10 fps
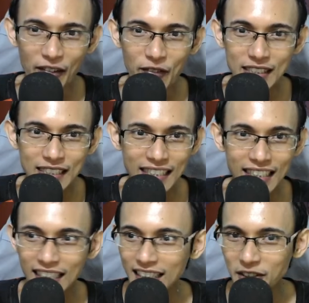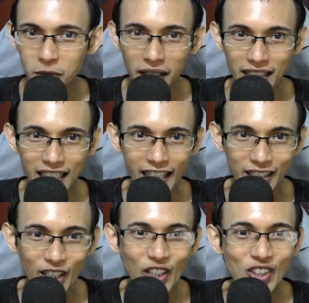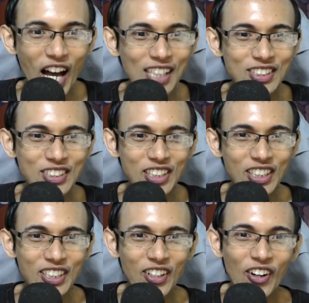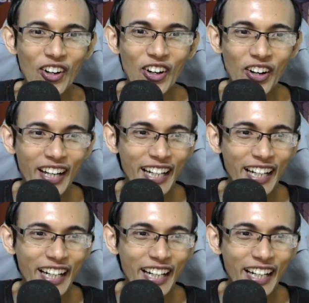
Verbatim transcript: apa sih? Coba kita lihat Itachi dong